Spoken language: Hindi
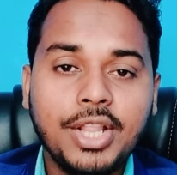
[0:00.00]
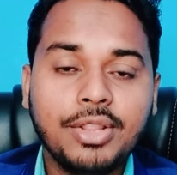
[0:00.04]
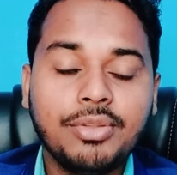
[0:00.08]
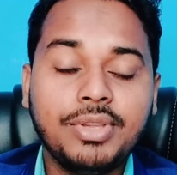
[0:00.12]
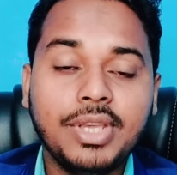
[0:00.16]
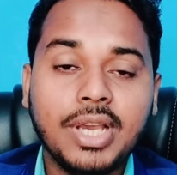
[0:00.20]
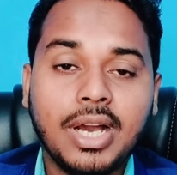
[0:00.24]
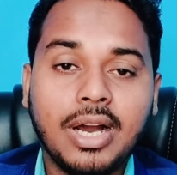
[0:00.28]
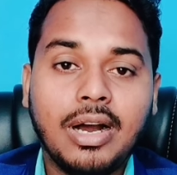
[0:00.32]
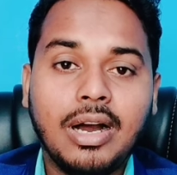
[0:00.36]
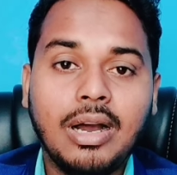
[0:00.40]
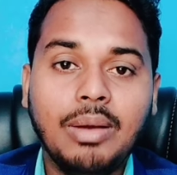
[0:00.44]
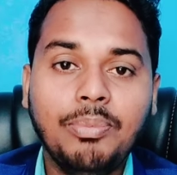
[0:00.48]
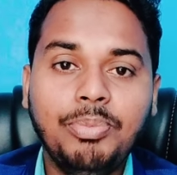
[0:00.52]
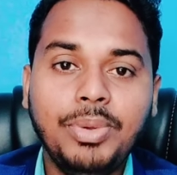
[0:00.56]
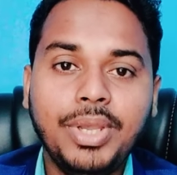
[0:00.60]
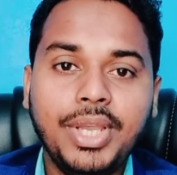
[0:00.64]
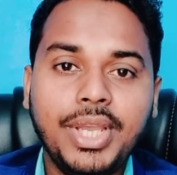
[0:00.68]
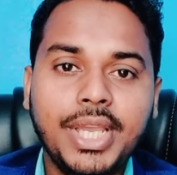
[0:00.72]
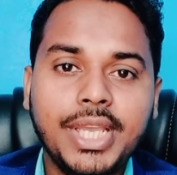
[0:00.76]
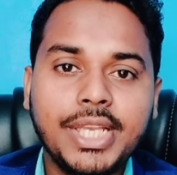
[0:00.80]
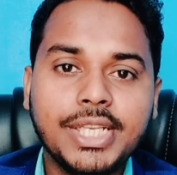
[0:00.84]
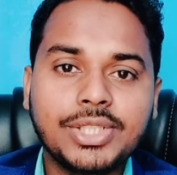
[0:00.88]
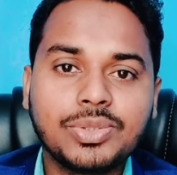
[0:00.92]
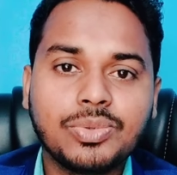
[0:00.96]
तो यहाँ
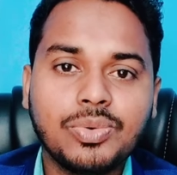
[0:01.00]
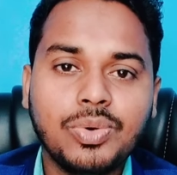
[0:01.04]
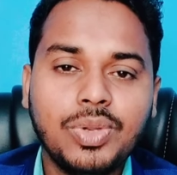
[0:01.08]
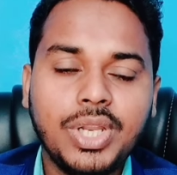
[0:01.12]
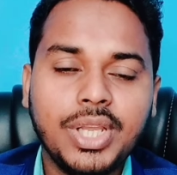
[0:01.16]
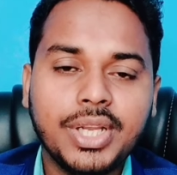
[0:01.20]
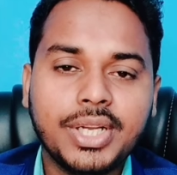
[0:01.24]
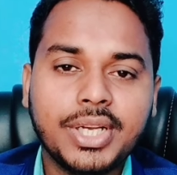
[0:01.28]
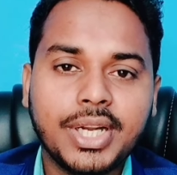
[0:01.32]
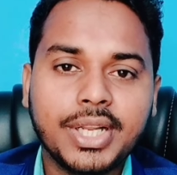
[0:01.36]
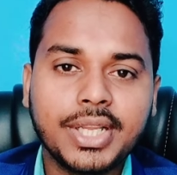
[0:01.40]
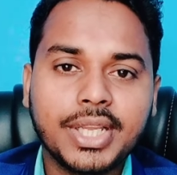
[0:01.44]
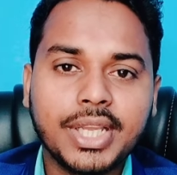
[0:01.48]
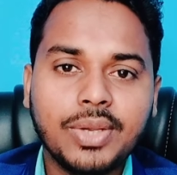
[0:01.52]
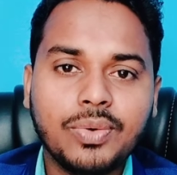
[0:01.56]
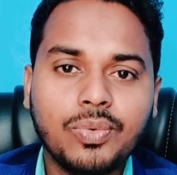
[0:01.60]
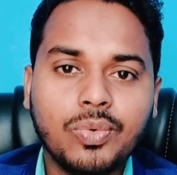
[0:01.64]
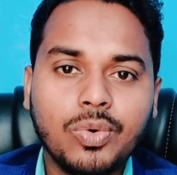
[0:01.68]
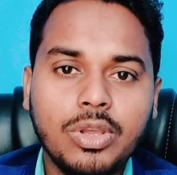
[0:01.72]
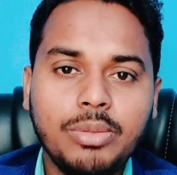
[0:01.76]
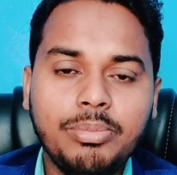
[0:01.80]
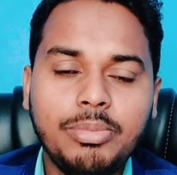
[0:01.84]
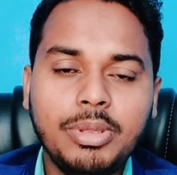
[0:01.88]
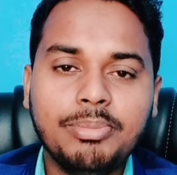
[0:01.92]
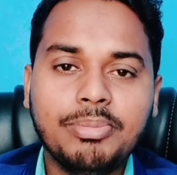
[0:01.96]
पे एज को लेकर के
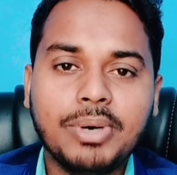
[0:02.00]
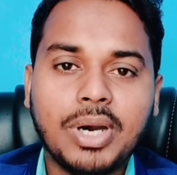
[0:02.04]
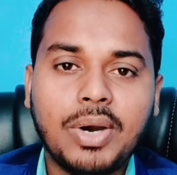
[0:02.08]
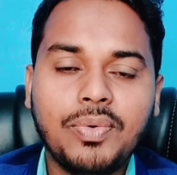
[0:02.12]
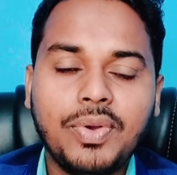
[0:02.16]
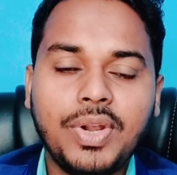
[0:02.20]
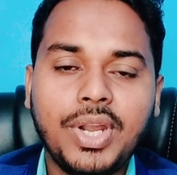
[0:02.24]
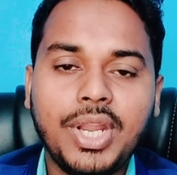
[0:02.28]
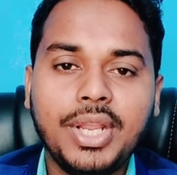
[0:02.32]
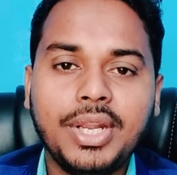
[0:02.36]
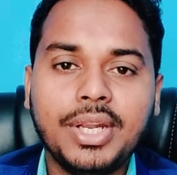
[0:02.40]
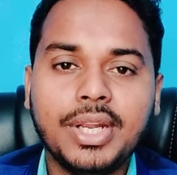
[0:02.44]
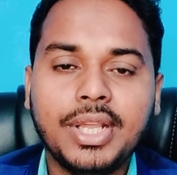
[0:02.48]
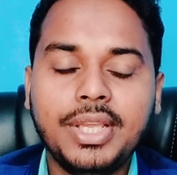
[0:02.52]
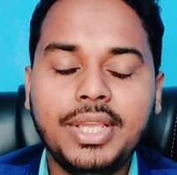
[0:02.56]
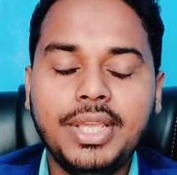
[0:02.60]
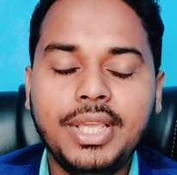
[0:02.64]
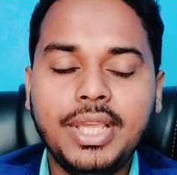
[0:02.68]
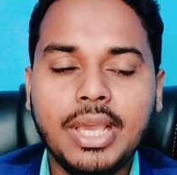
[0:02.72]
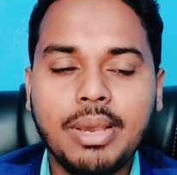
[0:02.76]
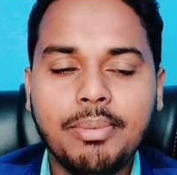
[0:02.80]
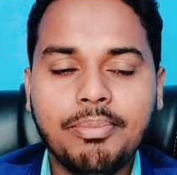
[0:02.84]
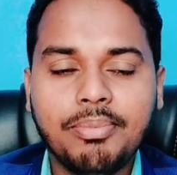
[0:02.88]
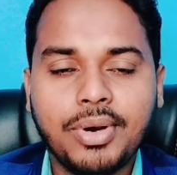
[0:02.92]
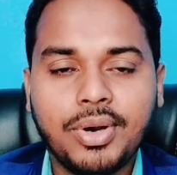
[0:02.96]
कोई भी बाउंडिंग
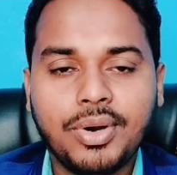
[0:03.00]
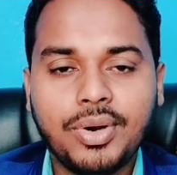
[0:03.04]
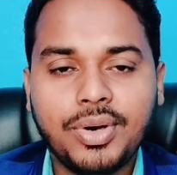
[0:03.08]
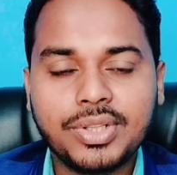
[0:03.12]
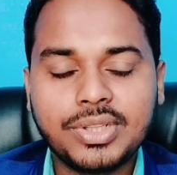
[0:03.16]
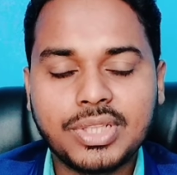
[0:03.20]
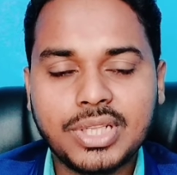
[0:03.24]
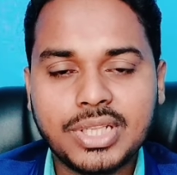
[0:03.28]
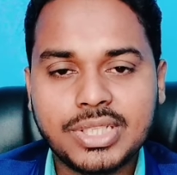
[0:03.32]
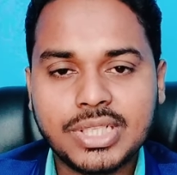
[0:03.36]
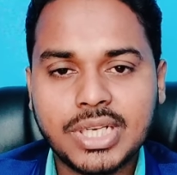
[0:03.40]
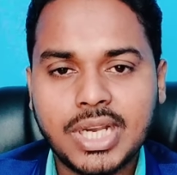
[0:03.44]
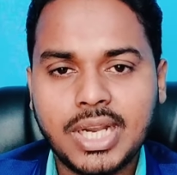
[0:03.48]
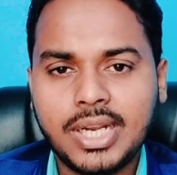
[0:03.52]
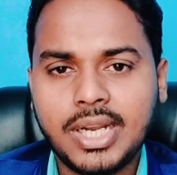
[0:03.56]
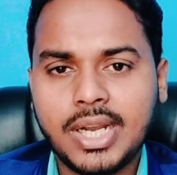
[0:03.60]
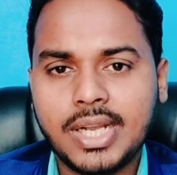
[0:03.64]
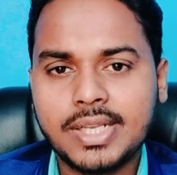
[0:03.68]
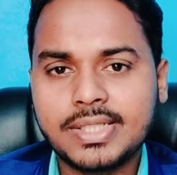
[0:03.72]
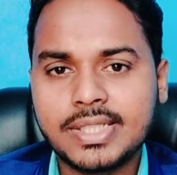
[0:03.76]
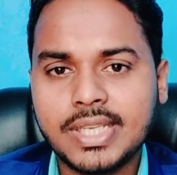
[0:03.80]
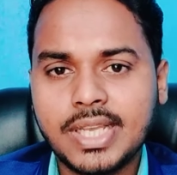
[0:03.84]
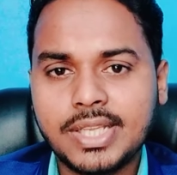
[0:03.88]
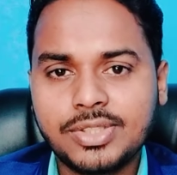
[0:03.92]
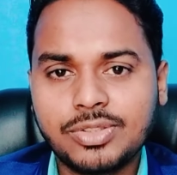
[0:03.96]
नहीं है बहुत अच्छा
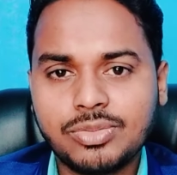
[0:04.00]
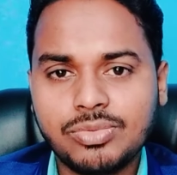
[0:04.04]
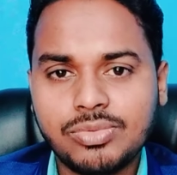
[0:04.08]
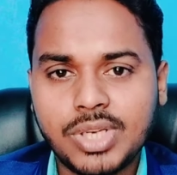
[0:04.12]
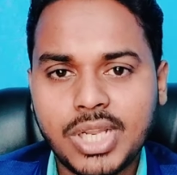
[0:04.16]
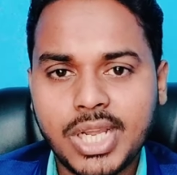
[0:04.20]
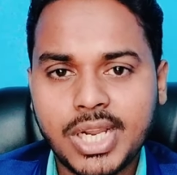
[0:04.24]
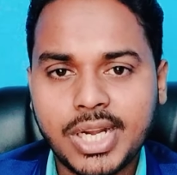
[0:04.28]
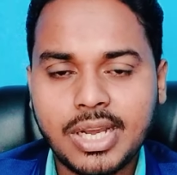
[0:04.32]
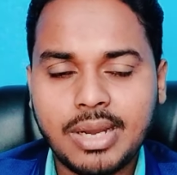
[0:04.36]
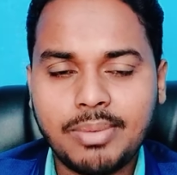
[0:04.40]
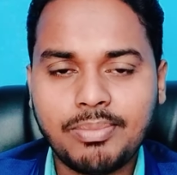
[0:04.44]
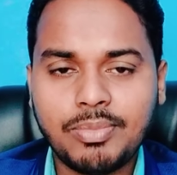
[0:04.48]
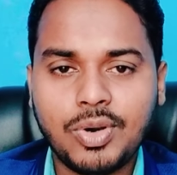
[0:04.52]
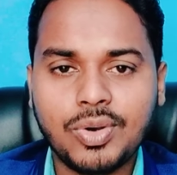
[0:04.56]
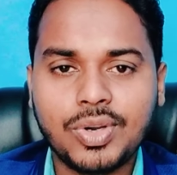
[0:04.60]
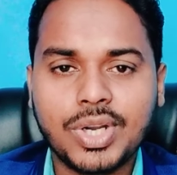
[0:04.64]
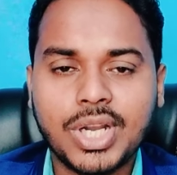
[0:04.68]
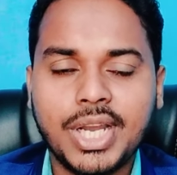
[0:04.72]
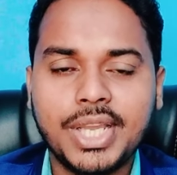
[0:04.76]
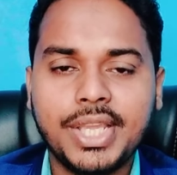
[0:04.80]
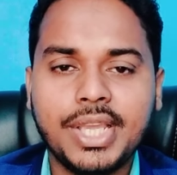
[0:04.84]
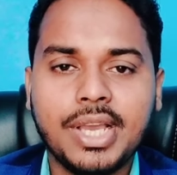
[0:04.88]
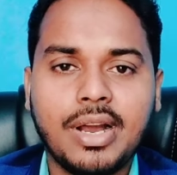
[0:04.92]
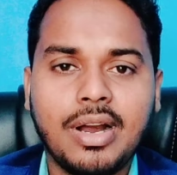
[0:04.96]
खासा सुनहरा
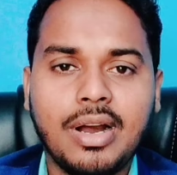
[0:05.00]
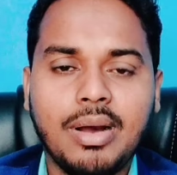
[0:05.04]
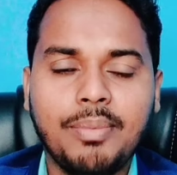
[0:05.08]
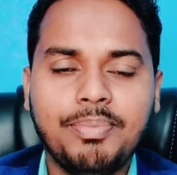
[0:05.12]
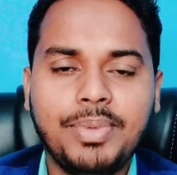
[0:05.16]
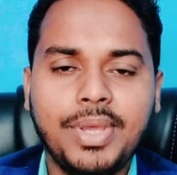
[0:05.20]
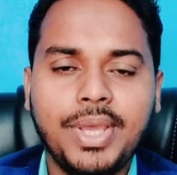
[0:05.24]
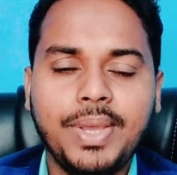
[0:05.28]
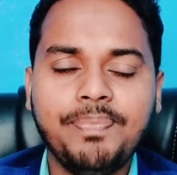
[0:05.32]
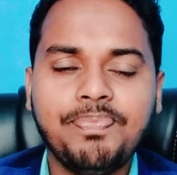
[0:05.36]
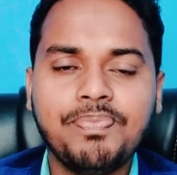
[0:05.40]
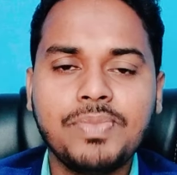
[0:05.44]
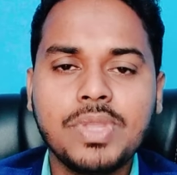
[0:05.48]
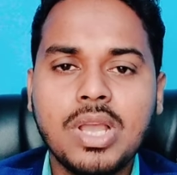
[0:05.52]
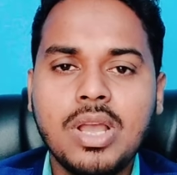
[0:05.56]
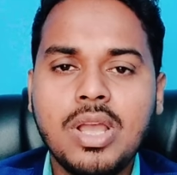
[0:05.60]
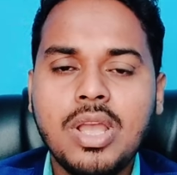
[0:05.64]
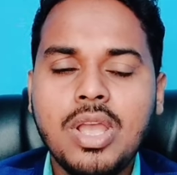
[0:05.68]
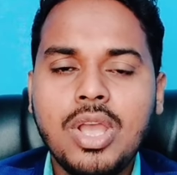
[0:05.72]
मौका यहाँ पे